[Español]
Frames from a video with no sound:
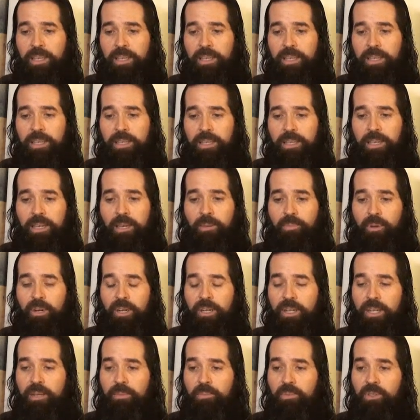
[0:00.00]
Y ya
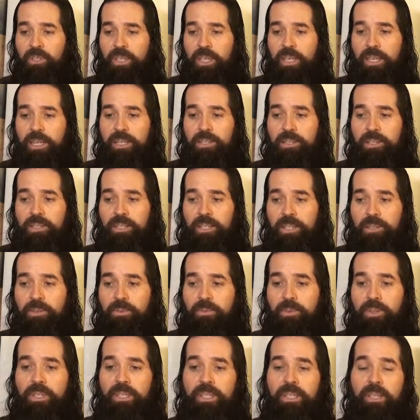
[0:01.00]
aprendemos que
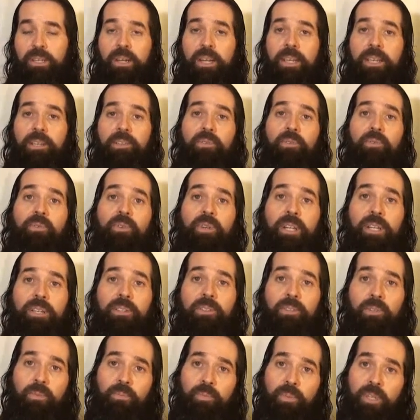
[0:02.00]
necesito hacer
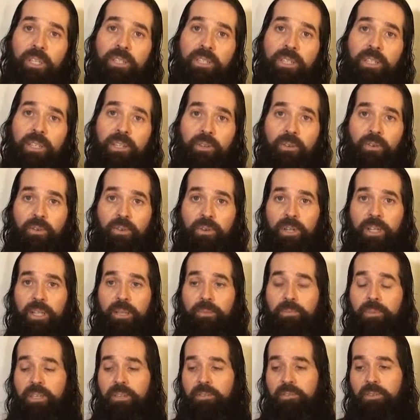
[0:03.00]
Jesucristo mi Señor de
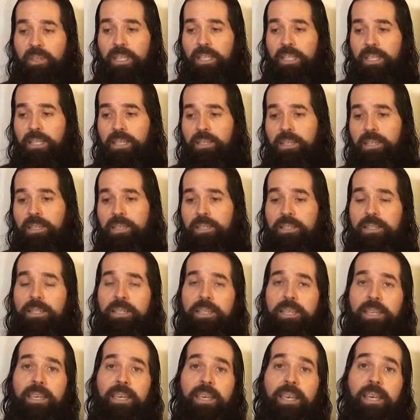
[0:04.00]
mi vida, hasta
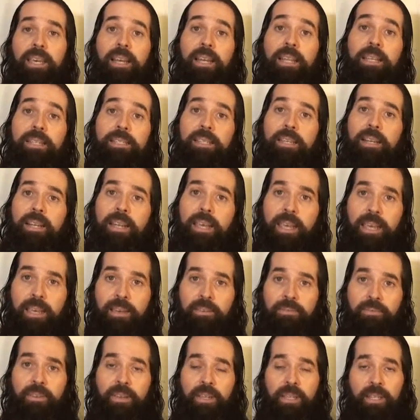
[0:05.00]
que Él es el
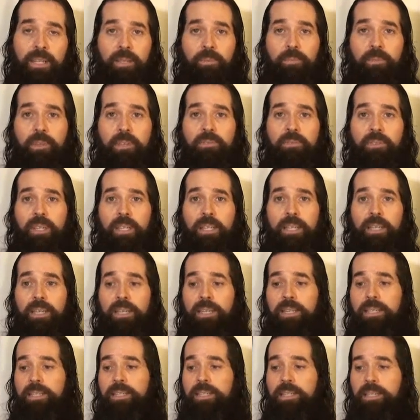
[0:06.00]
jefe de mi vida,
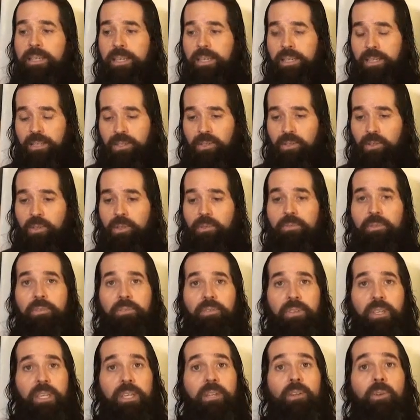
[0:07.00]
hasta que estoy
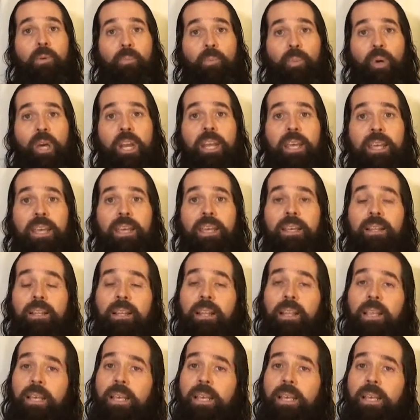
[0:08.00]
viviendo para Él,